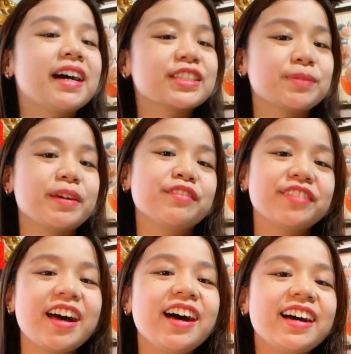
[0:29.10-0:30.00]
back to my
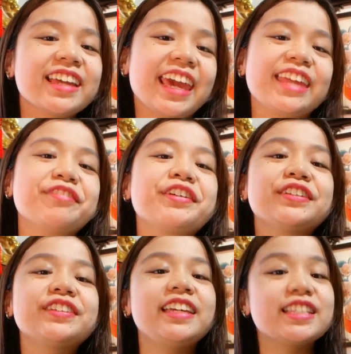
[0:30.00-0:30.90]
vlog. And
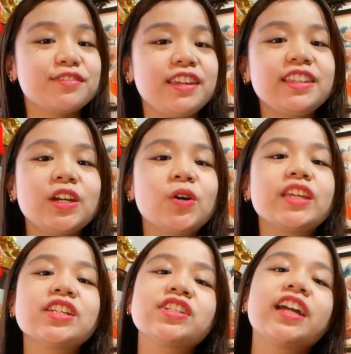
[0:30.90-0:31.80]
for today's video,
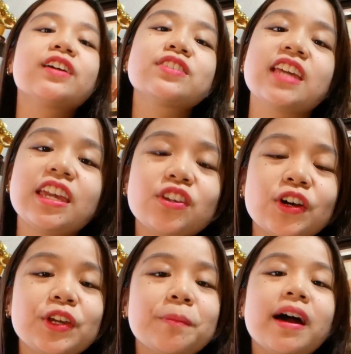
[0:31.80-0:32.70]
isi-share ko sa
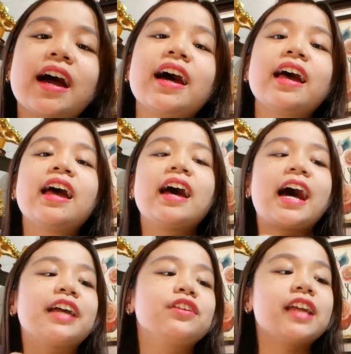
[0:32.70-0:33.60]
inyo yung mga
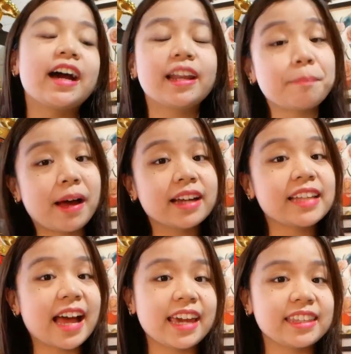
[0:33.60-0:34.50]
ano, nakarepack
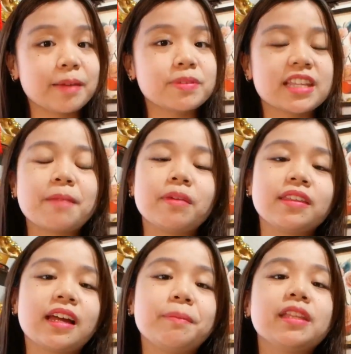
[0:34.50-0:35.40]
na items namin
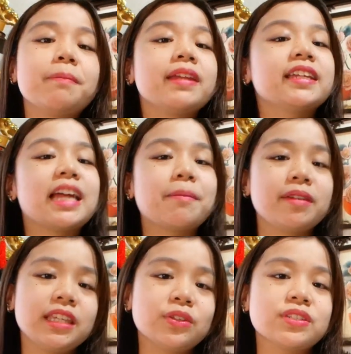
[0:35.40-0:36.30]
na binibenta
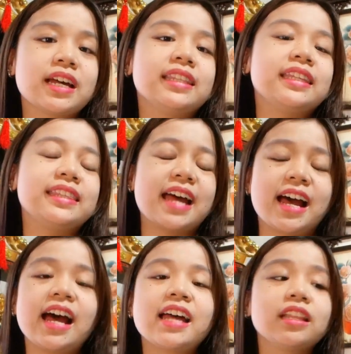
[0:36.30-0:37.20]
namin dito sa
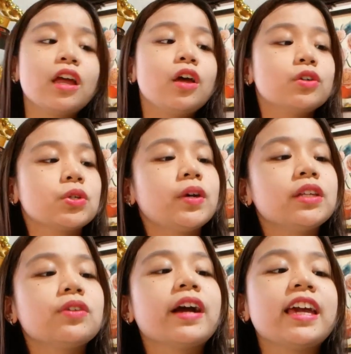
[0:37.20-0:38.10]
tindahan. So
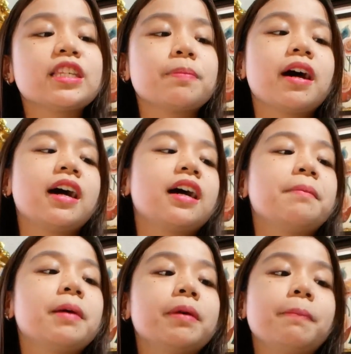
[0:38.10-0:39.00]
ito guys,
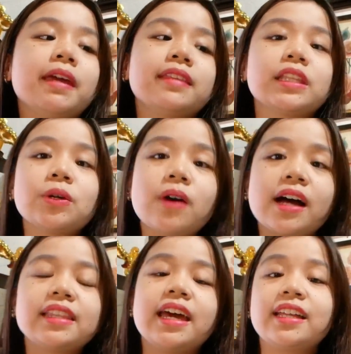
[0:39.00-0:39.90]
mga mabebenta to
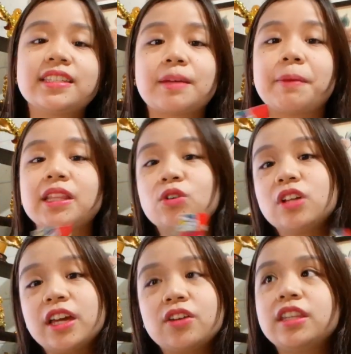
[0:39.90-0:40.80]
ha, ah, dahil sa
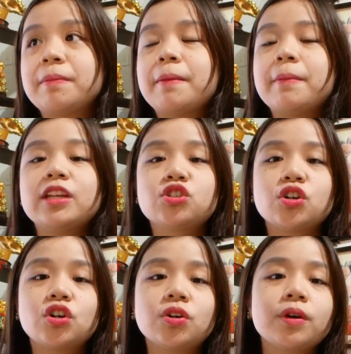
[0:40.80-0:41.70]
panahon ngayon, di ba,
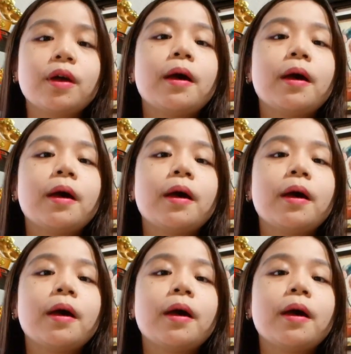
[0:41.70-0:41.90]
medyo